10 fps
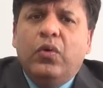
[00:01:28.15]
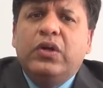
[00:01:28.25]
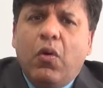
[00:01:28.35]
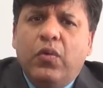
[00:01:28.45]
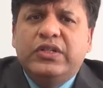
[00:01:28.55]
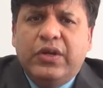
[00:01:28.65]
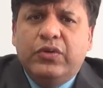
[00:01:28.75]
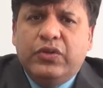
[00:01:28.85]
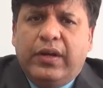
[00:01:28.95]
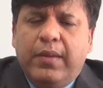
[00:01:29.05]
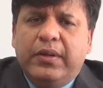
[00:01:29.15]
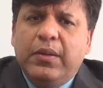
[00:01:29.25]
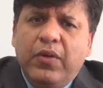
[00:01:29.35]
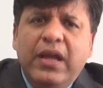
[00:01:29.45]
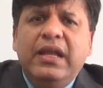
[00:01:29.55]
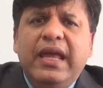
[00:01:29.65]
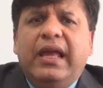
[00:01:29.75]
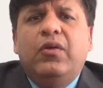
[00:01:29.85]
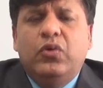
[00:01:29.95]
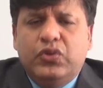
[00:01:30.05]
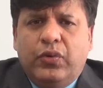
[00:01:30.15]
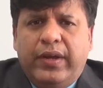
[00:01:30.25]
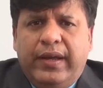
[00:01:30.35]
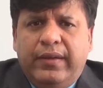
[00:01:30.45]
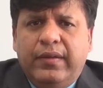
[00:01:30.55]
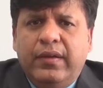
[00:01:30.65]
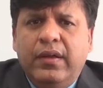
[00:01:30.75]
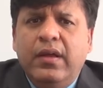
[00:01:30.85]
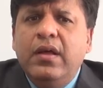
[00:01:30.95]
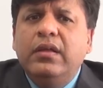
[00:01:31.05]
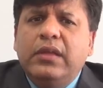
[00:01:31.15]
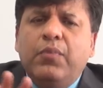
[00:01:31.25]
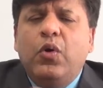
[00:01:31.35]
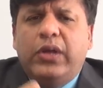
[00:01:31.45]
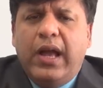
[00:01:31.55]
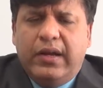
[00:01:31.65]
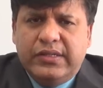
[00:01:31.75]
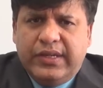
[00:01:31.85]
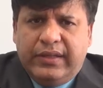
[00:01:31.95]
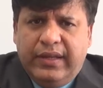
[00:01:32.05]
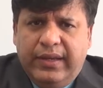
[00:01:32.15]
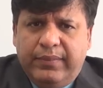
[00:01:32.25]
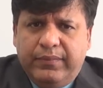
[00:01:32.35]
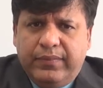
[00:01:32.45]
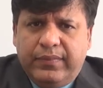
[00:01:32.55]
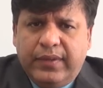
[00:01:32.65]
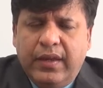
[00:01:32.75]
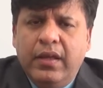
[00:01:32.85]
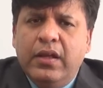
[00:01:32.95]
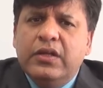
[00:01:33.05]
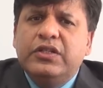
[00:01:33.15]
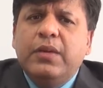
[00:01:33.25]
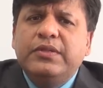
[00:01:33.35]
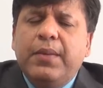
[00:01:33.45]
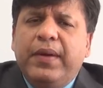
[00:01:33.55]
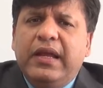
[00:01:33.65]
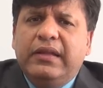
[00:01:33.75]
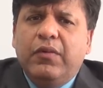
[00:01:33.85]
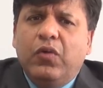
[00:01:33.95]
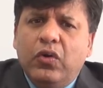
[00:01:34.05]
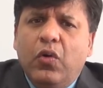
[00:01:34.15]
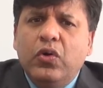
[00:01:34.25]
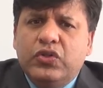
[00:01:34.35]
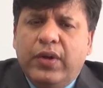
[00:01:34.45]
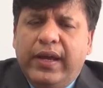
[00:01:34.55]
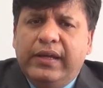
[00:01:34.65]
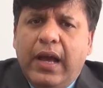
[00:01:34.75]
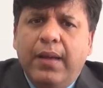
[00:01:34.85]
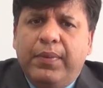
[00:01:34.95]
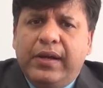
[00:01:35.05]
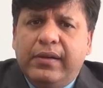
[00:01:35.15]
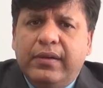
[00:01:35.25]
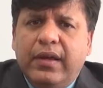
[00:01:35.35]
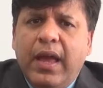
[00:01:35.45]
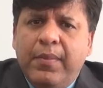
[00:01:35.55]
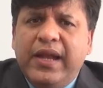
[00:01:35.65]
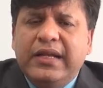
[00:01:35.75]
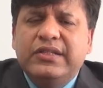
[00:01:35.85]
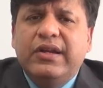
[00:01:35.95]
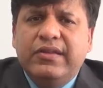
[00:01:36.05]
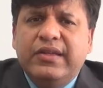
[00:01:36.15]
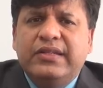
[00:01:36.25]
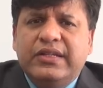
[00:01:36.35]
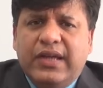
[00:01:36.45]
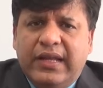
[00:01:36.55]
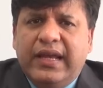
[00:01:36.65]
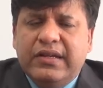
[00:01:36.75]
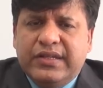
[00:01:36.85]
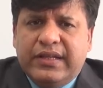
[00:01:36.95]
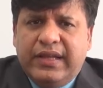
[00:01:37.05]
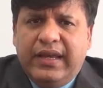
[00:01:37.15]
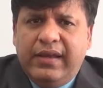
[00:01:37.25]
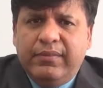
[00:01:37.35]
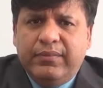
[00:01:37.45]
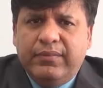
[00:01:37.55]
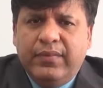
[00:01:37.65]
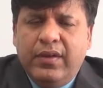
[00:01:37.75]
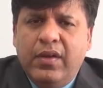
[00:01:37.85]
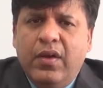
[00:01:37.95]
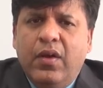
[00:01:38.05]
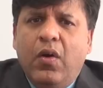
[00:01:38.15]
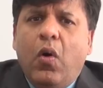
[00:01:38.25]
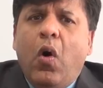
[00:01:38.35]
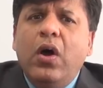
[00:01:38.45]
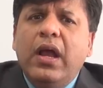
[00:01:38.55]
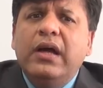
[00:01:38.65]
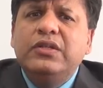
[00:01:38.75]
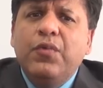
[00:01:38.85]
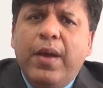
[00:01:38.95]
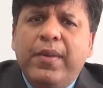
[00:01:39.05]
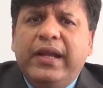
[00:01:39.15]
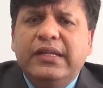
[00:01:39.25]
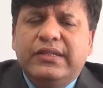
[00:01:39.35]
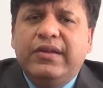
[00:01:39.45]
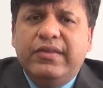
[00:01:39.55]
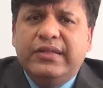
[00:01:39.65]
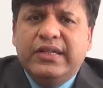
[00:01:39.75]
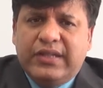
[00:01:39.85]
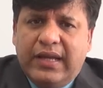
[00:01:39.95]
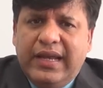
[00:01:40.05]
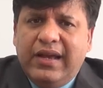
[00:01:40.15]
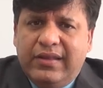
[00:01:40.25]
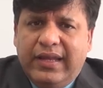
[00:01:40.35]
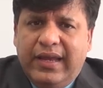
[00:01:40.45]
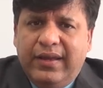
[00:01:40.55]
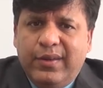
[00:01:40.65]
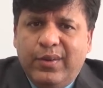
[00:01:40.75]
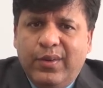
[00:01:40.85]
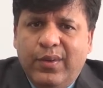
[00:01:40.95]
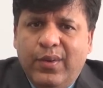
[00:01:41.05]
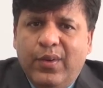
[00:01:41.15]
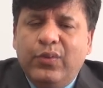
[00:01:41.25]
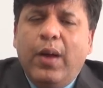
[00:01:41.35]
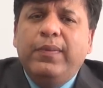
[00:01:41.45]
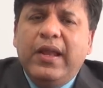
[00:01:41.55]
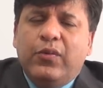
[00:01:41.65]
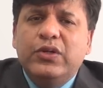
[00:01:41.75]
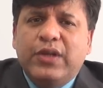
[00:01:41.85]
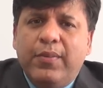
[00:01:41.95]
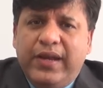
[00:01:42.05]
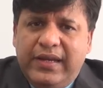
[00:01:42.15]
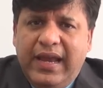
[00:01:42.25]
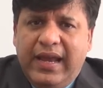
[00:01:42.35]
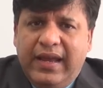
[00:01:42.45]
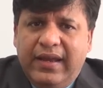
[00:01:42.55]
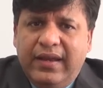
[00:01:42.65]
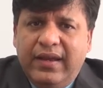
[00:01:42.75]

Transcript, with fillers: उनका स्टे हो चुका है मतलब वो इलीगल हो चुके हैं तब वो क्या कर सकते हैं सबसे पहले तो वो लोग जो हैं यहाँ पर अमेरिकन सिटीजन से शादी कर सकते हैं और अगर जो अमेरिकन सिटीजन से शादी करते हैं तो आपके लिए खुशखबरी ये है